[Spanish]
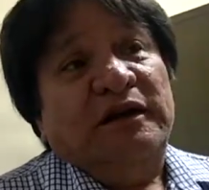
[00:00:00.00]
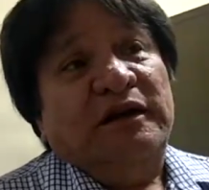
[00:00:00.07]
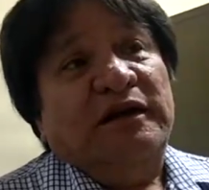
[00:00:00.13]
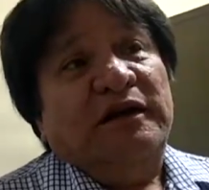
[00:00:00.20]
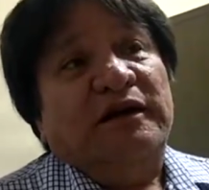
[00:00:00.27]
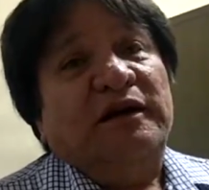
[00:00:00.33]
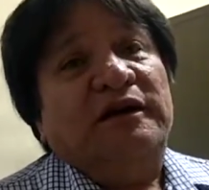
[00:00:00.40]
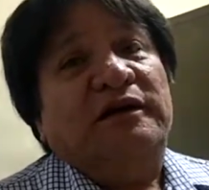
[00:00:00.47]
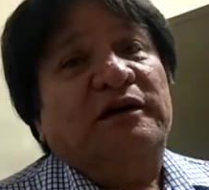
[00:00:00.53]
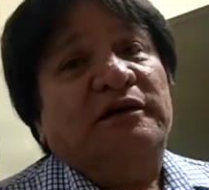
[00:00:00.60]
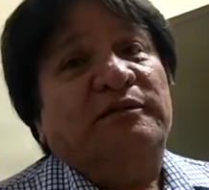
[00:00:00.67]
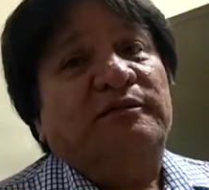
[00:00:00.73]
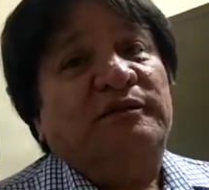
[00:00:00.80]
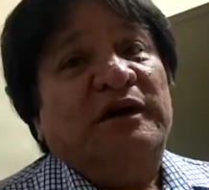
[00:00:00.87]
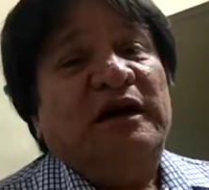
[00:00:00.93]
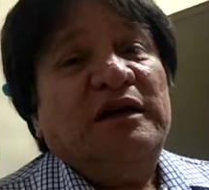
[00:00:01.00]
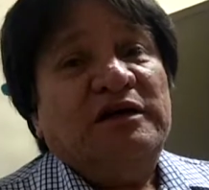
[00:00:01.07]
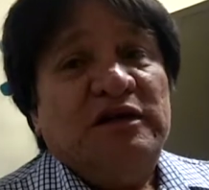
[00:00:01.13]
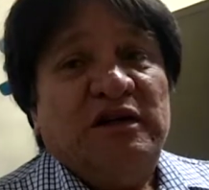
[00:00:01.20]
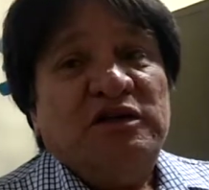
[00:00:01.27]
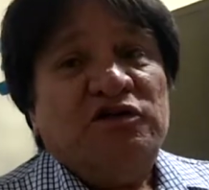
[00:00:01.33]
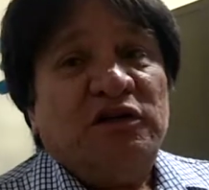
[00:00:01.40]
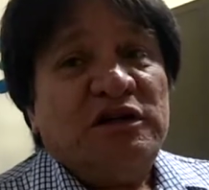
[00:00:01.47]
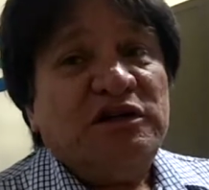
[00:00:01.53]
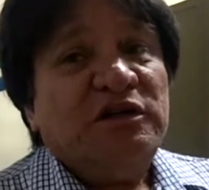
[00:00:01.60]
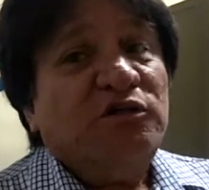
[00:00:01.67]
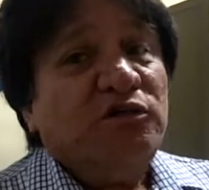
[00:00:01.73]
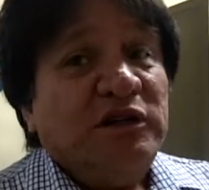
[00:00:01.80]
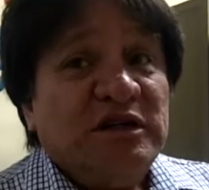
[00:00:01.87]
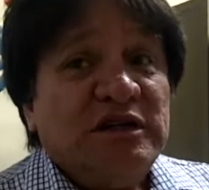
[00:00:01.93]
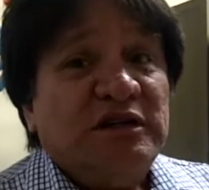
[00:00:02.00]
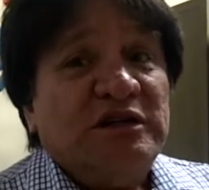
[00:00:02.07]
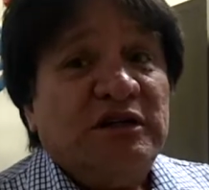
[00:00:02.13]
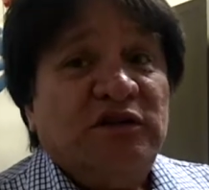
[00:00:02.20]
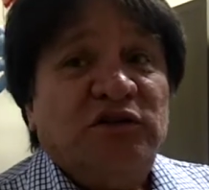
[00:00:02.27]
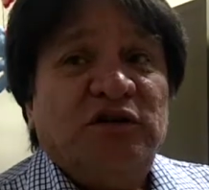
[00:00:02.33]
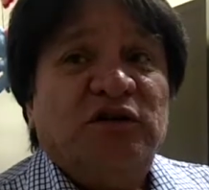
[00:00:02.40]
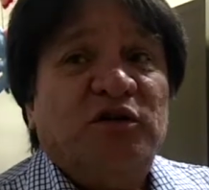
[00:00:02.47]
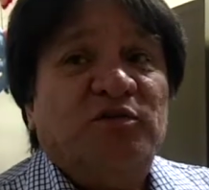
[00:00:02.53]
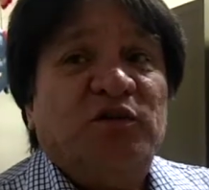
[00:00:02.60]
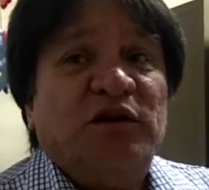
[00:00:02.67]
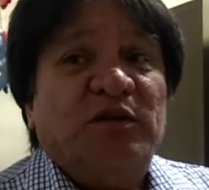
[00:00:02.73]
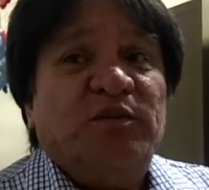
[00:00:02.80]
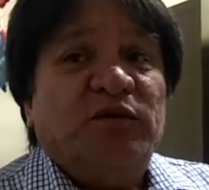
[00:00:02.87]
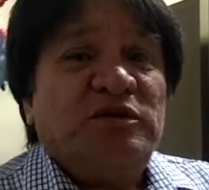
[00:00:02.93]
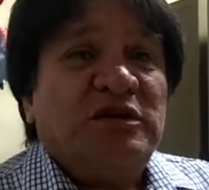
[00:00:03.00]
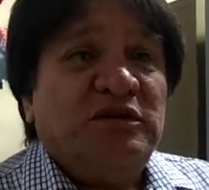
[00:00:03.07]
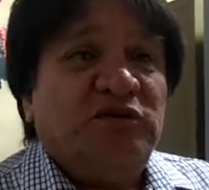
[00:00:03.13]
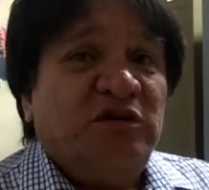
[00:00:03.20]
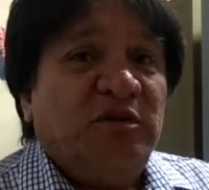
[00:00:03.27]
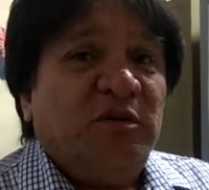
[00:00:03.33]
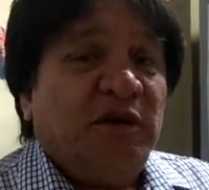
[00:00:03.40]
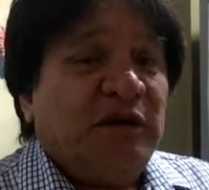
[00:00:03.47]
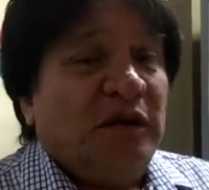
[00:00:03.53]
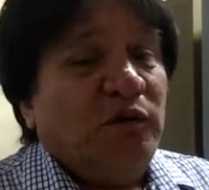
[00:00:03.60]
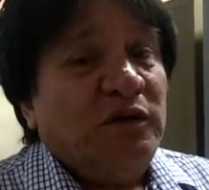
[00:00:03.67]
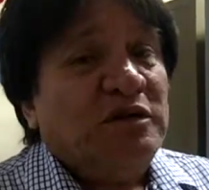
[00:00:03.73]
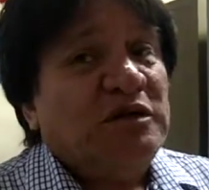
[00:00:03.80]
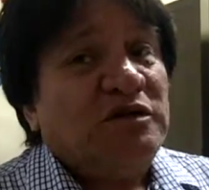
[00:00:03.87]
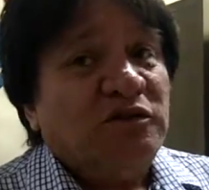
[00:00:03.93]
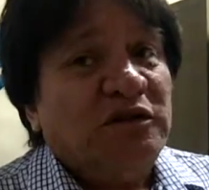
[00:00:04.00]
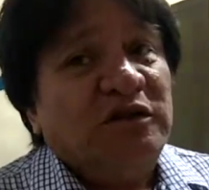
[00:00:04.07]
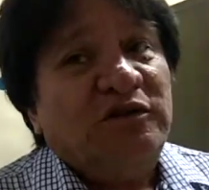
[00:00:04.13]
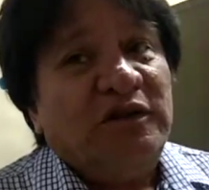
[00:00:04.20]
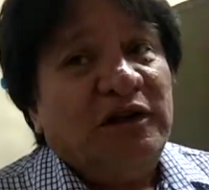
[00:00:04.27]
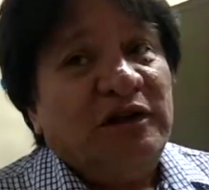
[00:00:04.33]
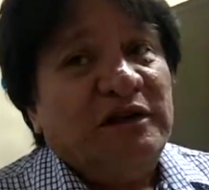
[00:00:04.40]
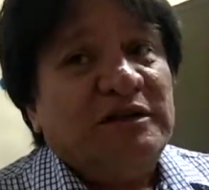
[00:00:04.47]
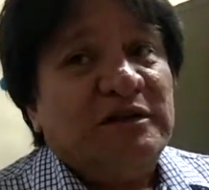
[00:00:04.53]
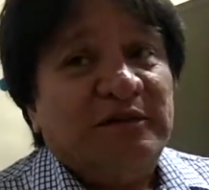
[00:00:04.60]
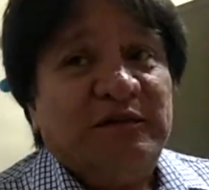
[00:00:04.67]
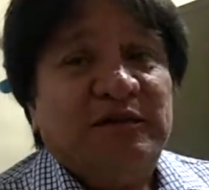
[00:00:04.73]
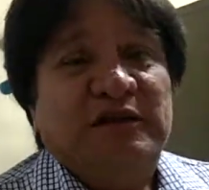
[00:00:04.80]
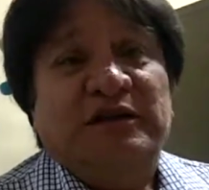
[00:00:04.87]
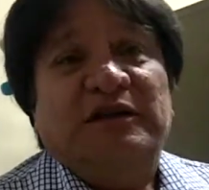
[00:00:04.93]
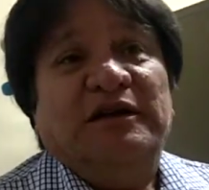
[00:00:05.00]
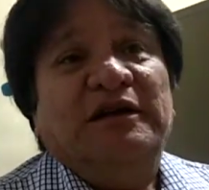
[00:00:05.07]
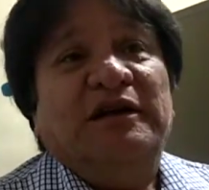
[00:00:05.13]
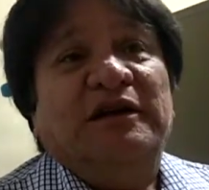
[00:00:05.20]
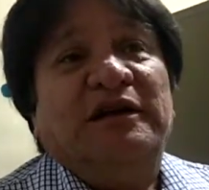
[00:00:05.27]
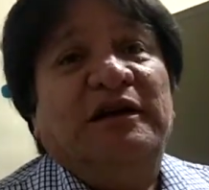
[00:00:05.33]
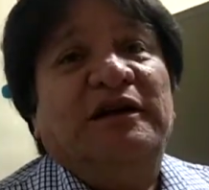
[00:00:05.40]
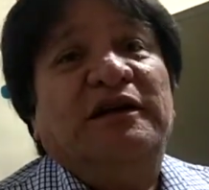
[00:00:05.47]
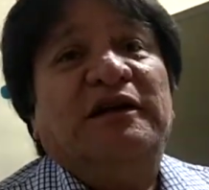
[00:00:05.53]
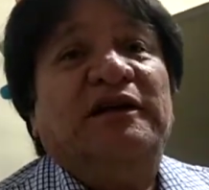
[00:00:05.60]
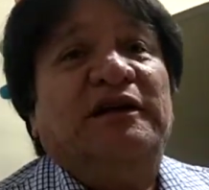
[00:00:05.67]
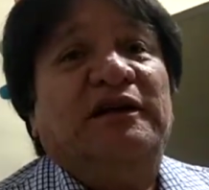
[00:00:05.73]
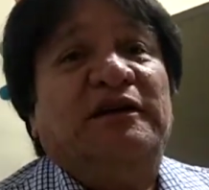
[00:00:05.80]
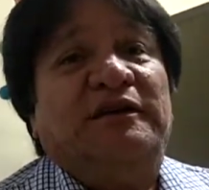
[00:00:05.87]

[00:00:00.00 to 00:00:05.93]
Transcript: eh, ellos hacen un tallercito de cómo es el proceso de pasteurización de toda la leche. Eh,